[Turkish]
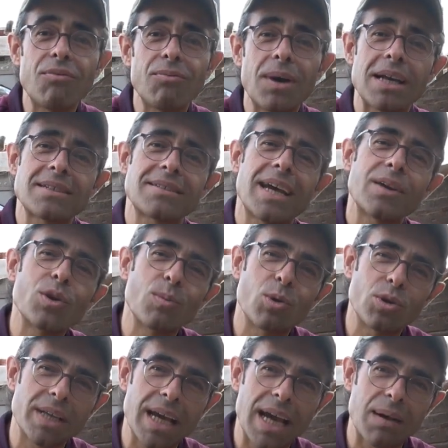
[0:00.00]
fazla
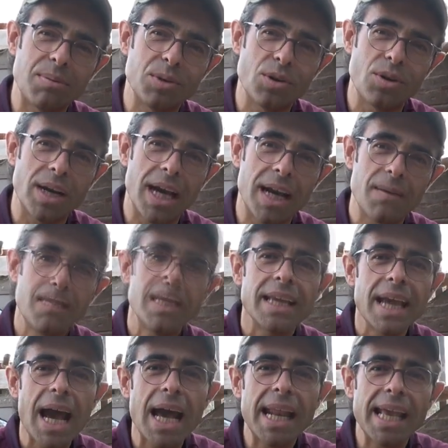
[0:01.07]
yumurta yapıyorlar.
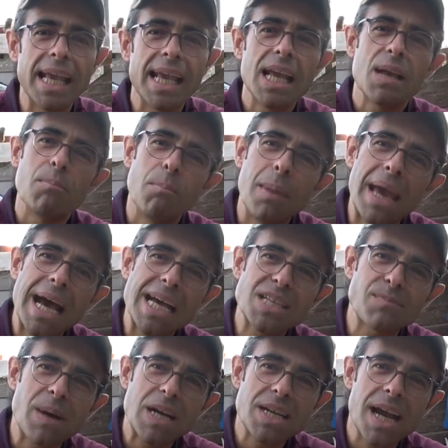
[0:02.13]
Yani
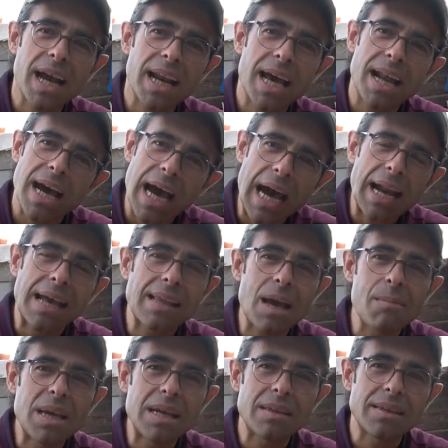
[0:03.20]
beyaz bacaklar
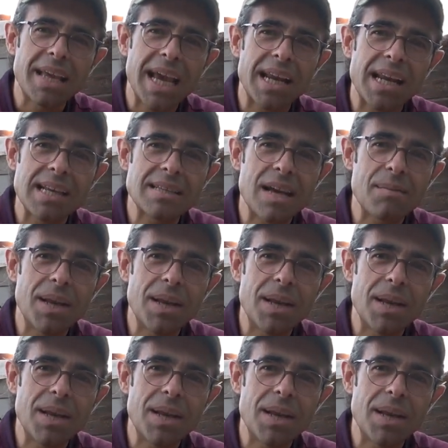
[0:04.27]
arada bir teklese